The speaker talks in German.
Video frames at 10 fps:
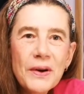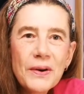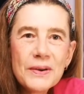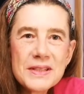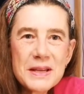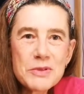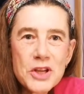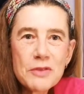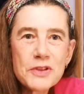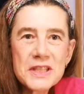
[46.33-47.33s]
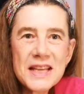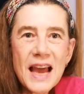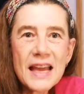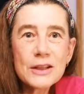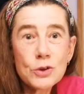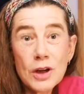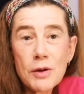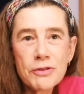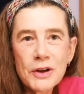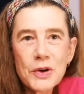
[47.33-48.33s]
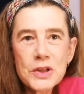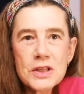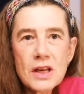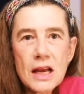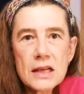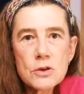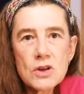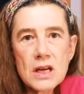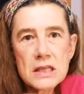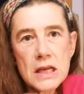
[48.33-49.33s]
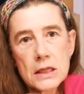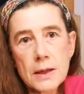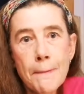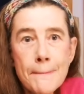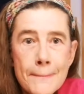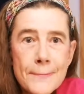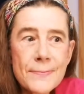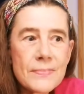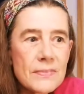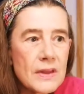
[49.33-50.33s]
uns dem Chef gezeigt oder verkosten lassen. Und er sagte, hm,